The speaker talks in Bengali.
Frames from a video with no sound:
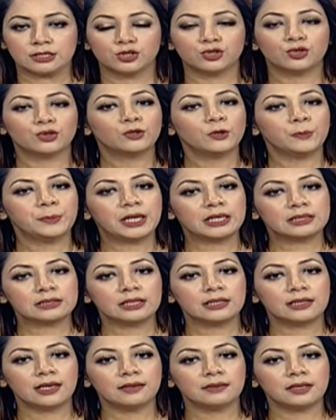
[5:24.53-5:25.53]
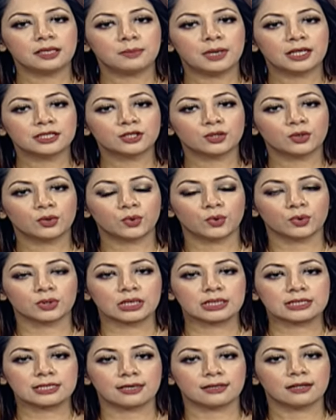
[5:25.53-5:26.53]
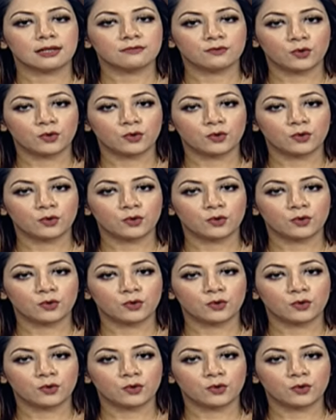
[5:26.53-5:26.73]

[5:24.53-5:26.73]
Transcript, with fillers: যোগ্য প্রার্থীকে নির্বাচিত করতে চান